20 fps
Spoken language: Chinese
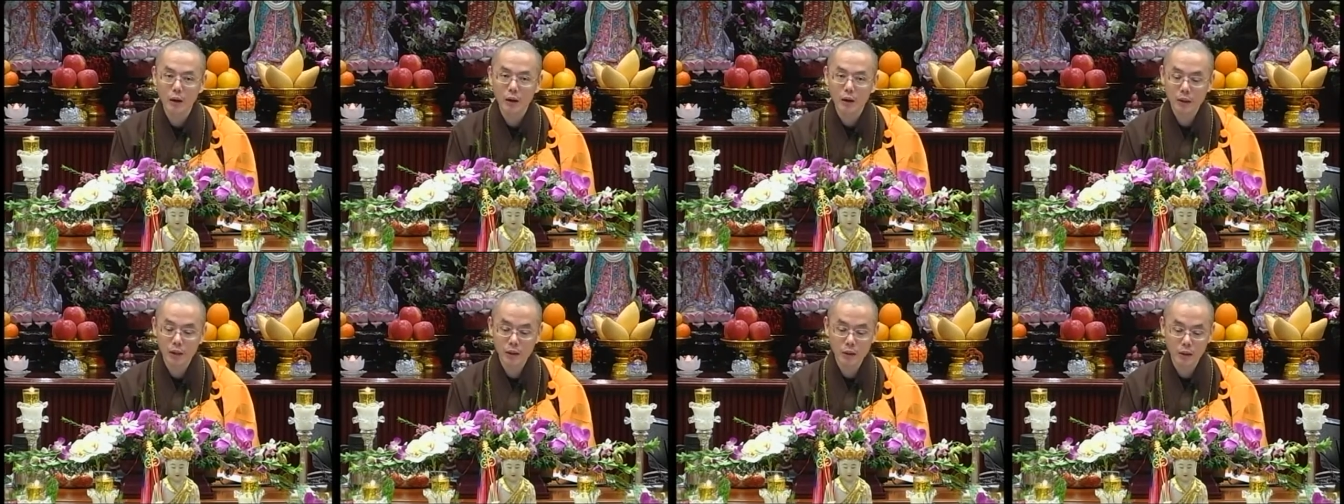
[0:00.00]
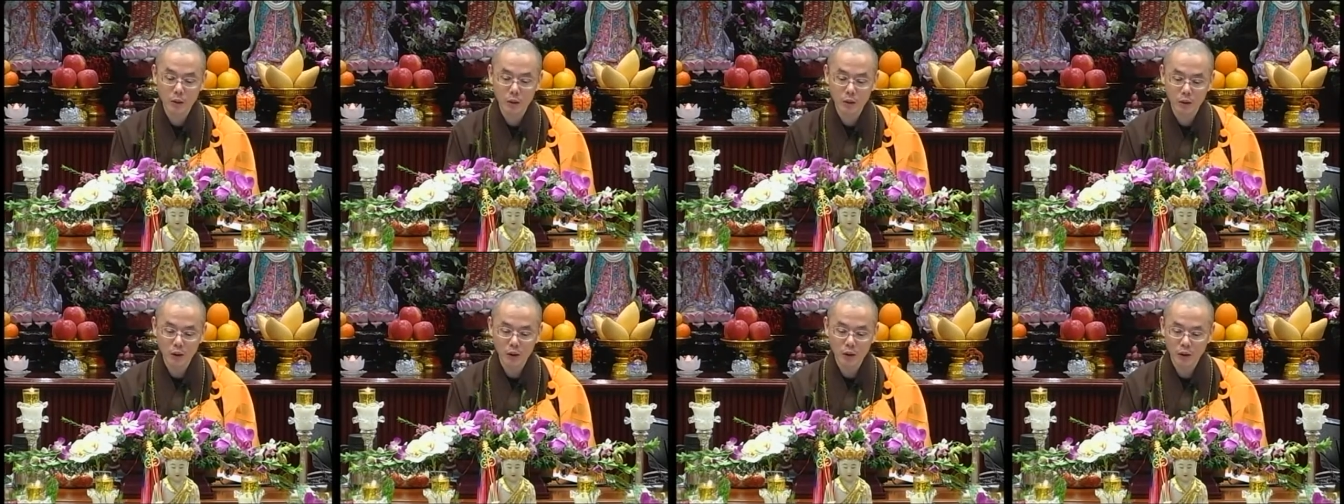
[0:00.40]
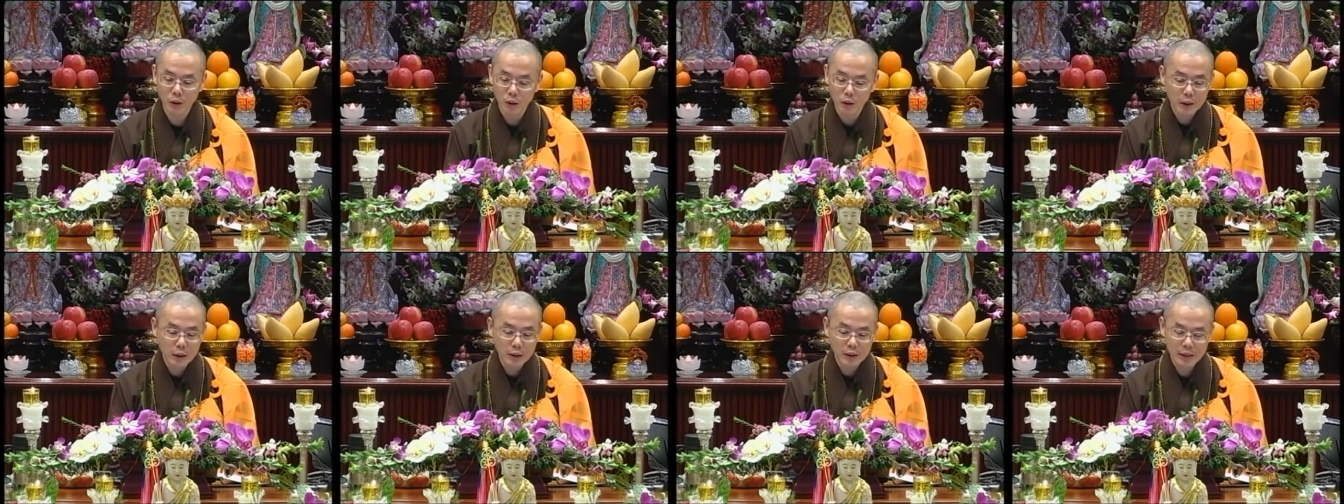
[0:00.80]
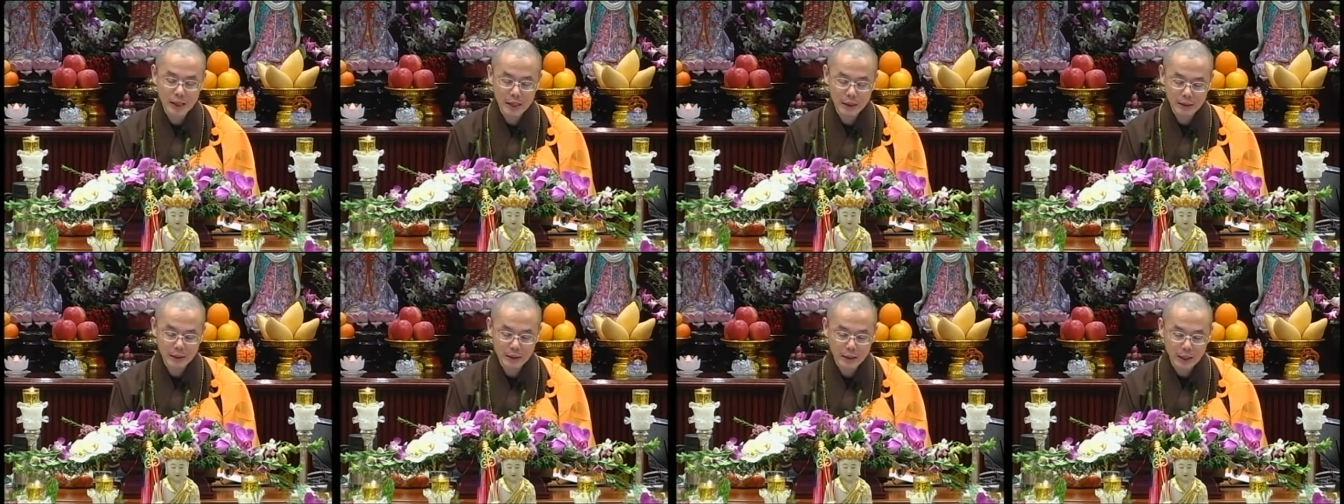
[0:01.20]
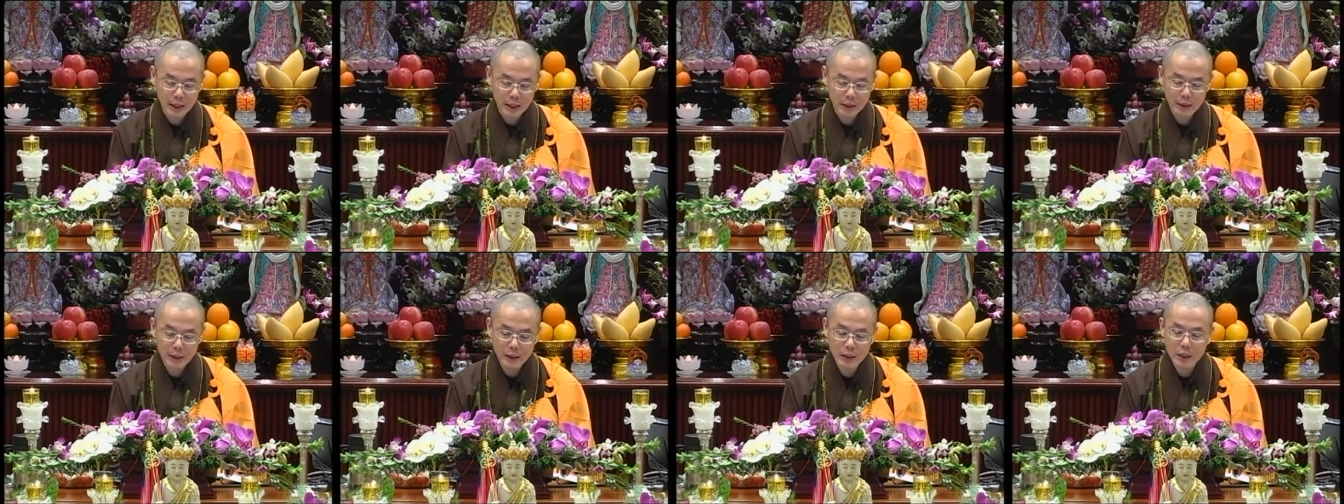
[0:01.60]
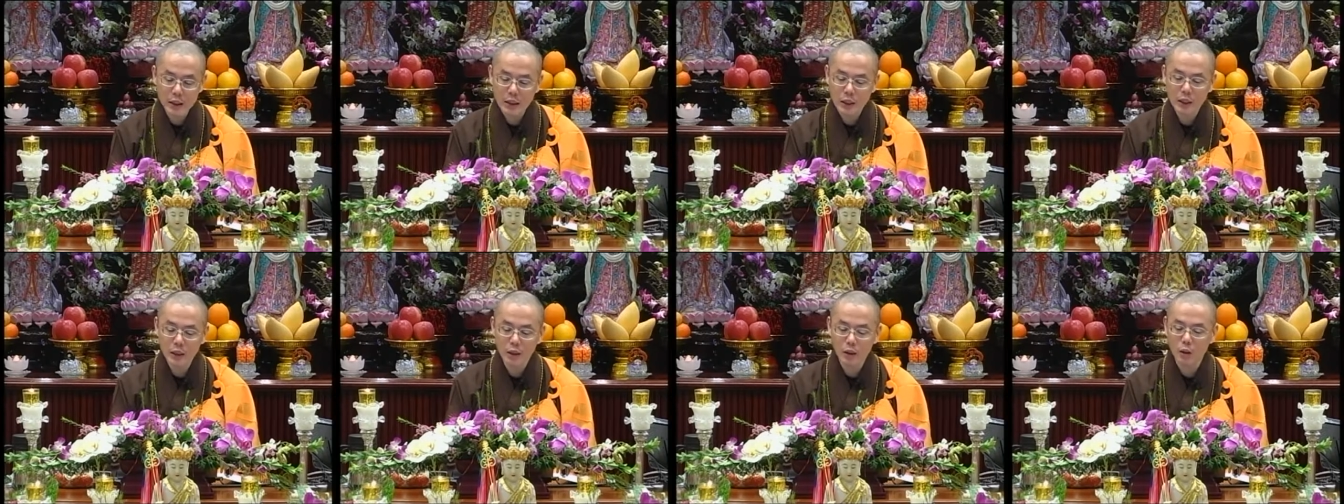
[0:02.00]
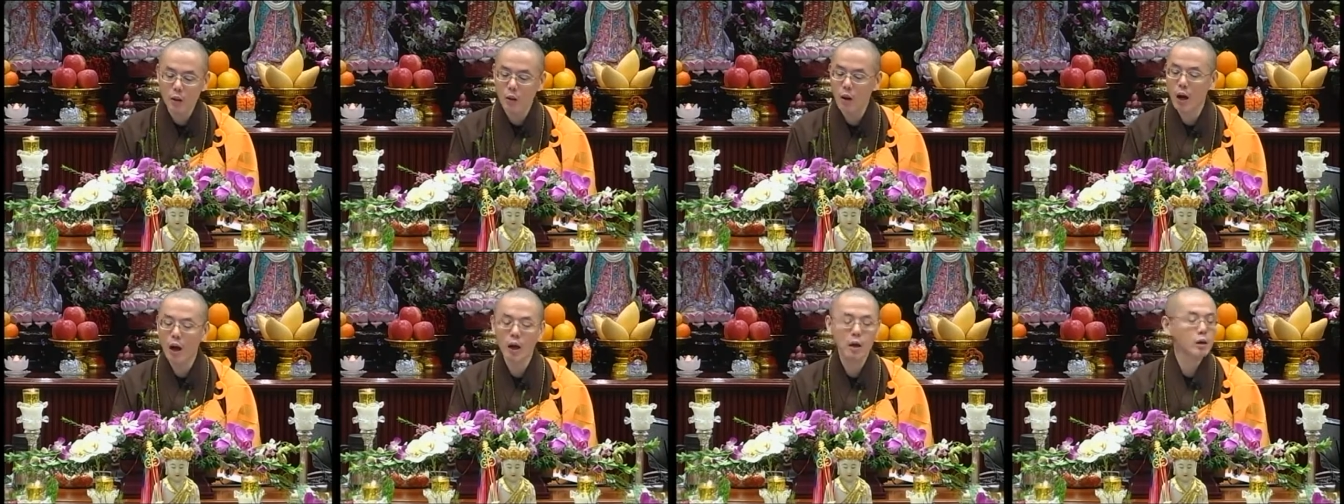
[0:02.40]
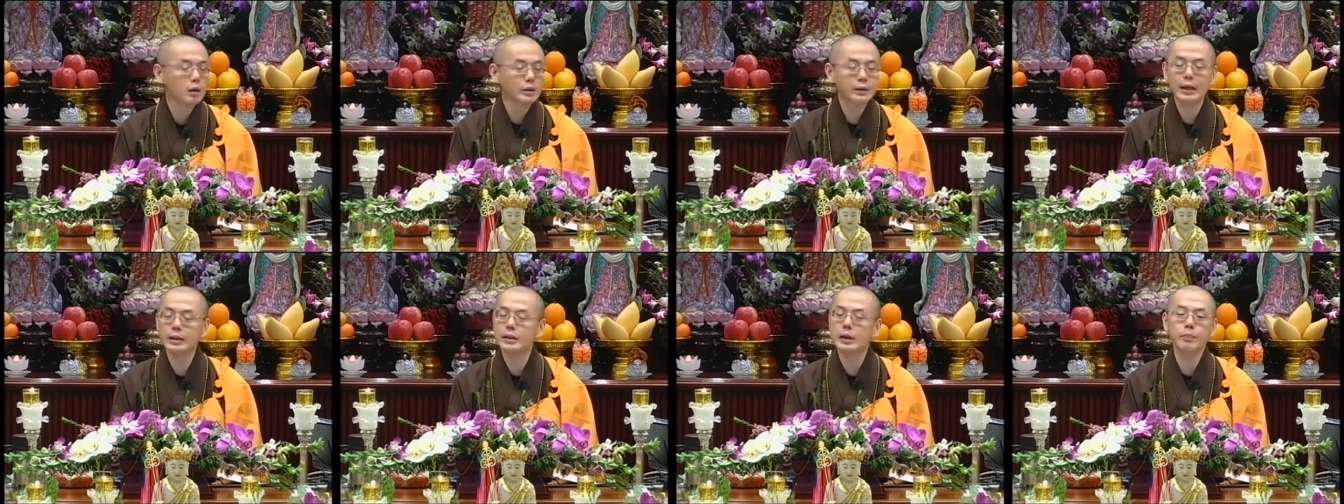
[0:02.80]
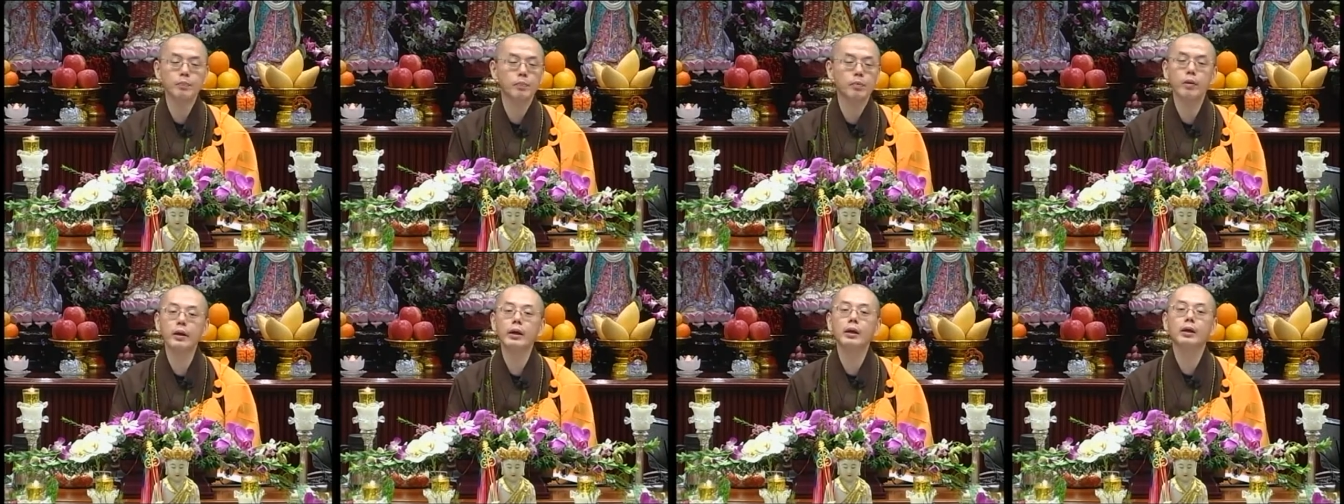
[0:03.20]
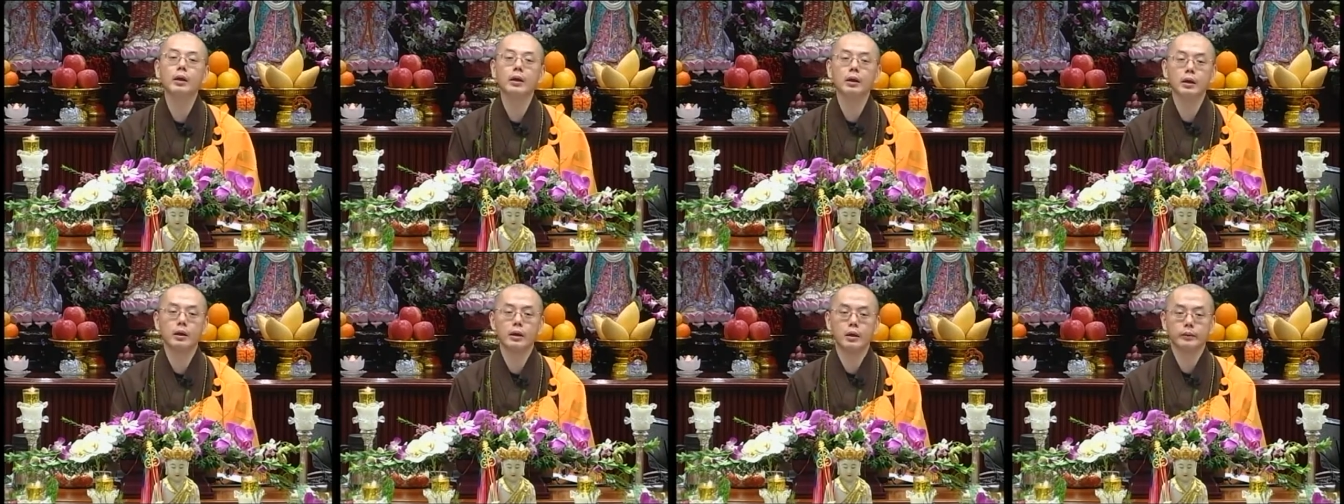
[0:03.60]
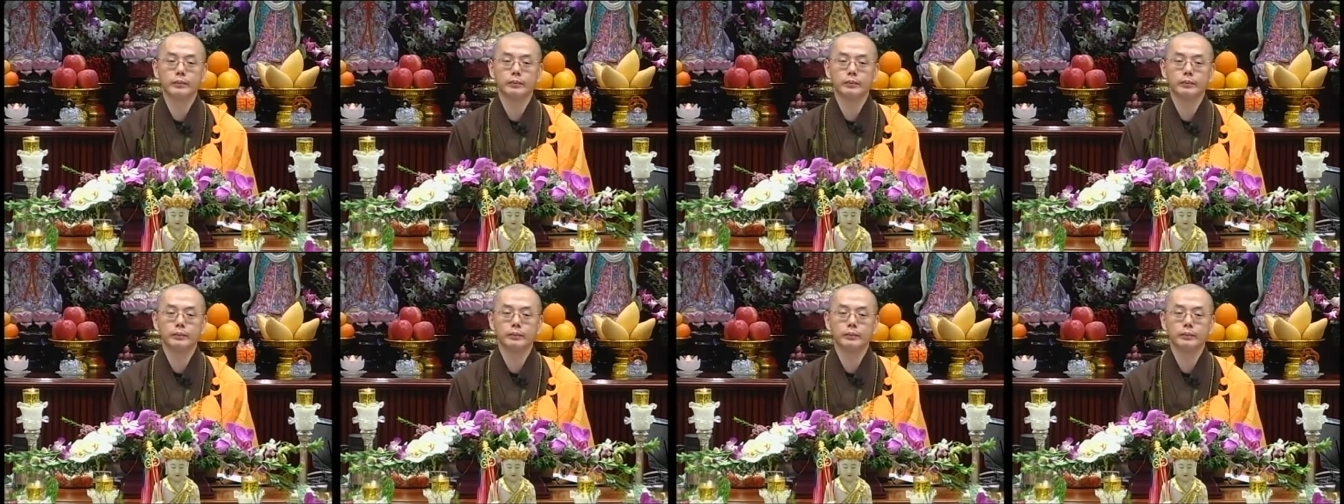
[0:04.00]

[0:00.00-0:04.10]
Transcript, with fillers: 那请问，讲钱跟利益的话，大家不会和和？